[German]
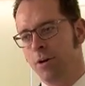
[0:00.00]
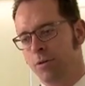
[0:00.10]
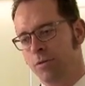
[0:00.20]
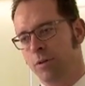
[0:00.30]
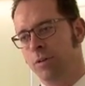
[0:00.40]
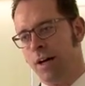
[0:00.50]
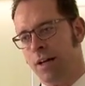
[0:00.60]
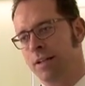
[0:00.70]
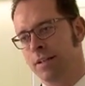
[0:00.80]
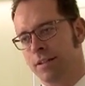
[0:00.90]
und wir
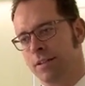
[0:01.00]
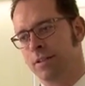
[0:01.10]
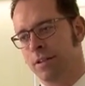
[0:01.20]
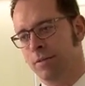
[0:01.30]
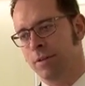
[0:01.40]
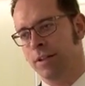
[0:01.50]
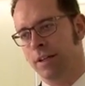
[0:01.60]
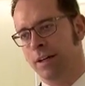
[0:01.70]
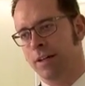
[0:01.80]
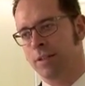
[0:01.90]
unterhalten äh, seit vielen
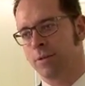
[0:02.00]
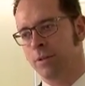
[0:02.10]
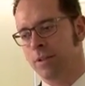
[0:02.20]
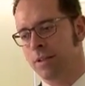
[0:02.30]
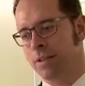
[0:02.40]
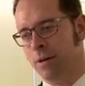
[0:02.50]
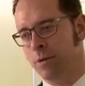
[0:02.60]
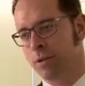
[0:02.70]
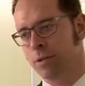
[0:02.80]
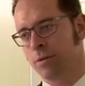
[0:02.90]
Generationen dieses Haus.